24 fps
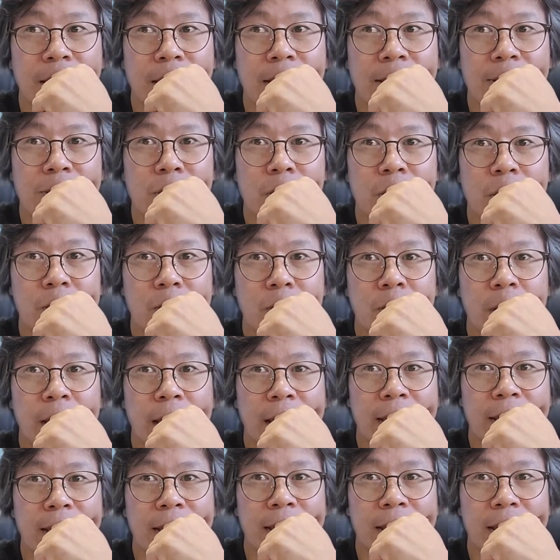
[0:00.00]

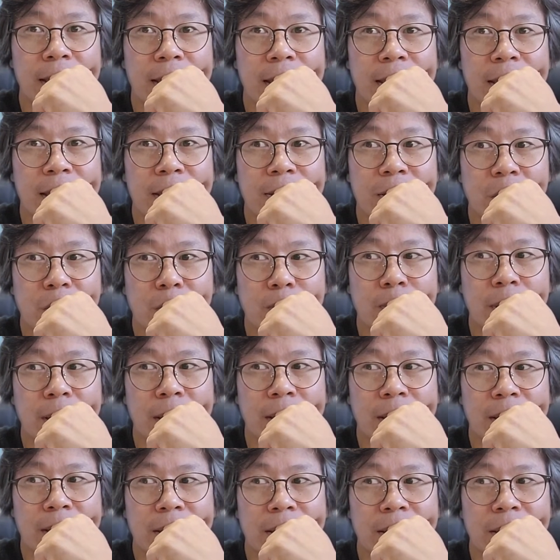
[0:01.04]
최소한
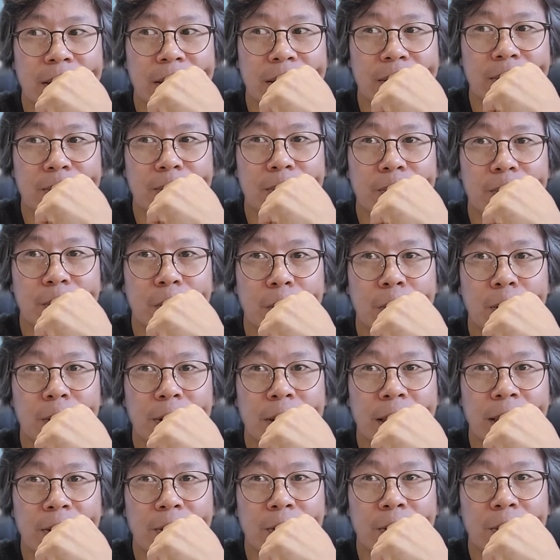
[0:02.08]
정말
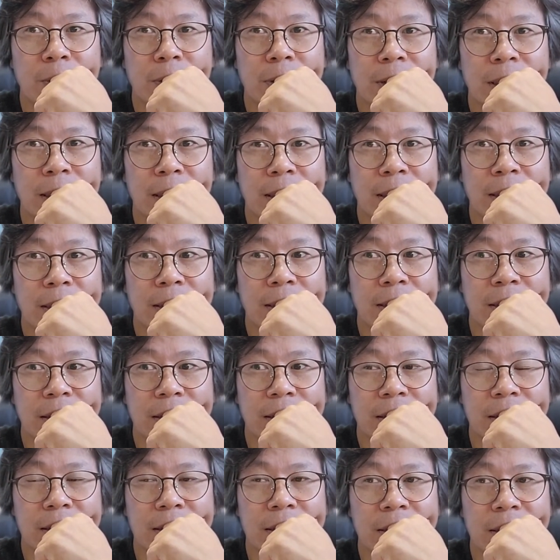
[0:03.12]
모른다고 그냥
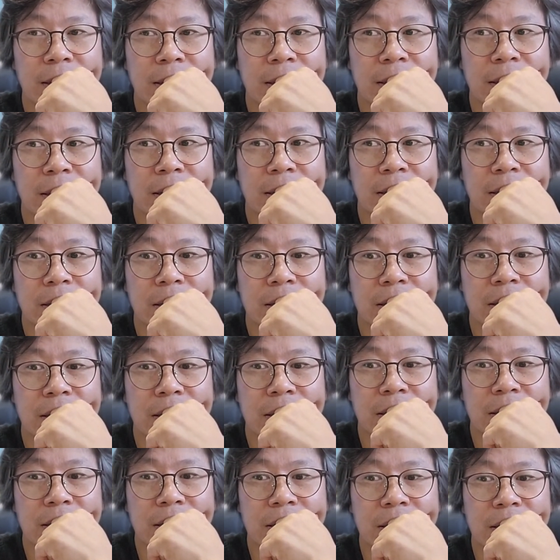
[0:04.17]
그
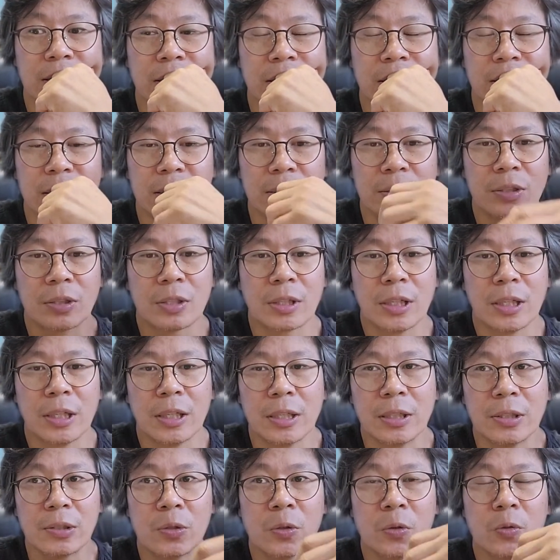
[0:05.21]
이렇게
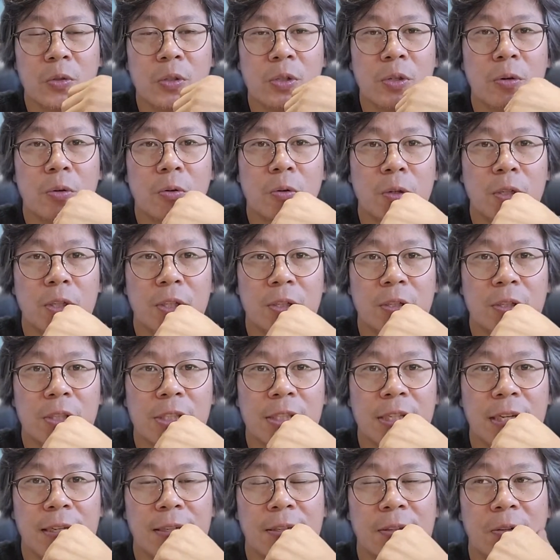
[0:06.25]
손을 놓고 있는 것이
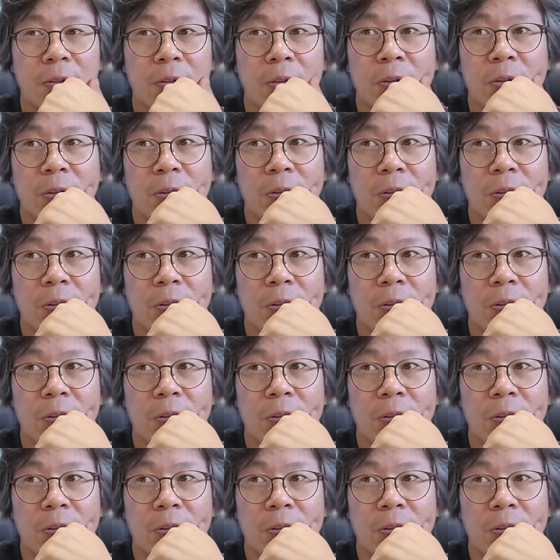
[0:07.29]
아니고